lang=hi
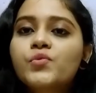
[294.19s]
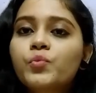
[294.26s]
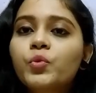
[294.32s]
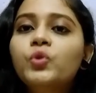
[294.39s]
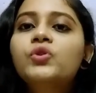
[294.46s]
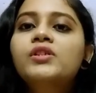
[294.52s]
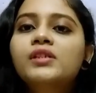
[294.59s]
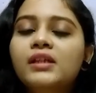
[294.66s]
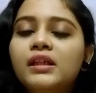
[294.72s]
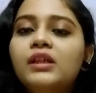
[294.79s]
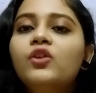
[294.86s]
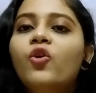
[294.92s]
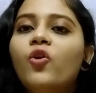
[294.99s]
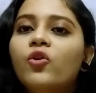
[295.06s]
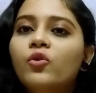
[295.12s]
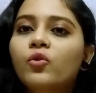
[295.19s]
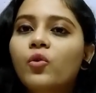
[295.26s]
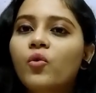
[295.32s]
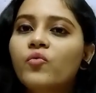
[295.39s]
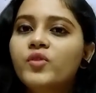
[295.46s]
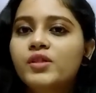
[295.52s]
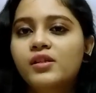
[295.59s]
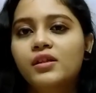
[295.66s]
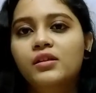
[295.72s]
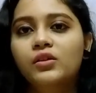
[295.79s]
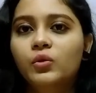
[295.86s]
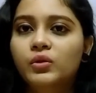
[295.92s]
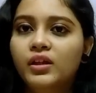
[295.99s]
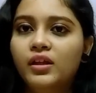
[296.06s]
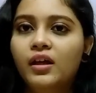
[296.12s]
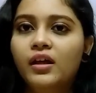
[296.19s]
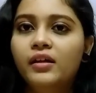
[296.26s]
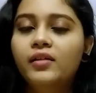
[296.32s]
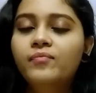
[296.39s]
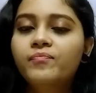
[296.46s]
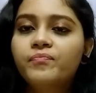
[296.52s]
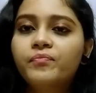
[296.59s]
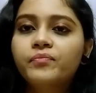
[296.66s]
स्मूथ स्किन और ग्लोवी स्किन तो देगा ही